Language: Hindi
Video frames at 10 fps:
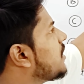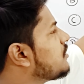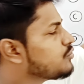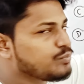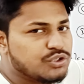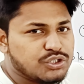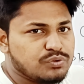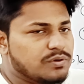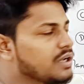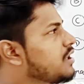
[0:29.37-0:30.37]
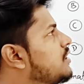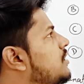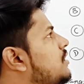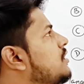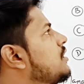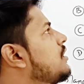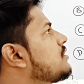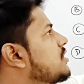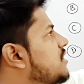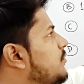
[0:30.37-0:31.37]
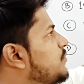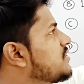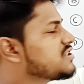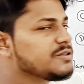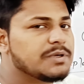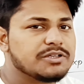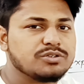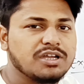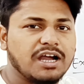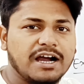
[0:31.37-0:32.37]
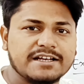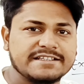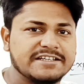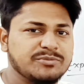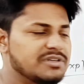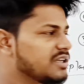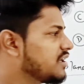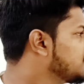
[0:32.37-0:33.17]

है तो पी क्यू है तथा बी सी बराबर जो है आठ सेंटीमीटर है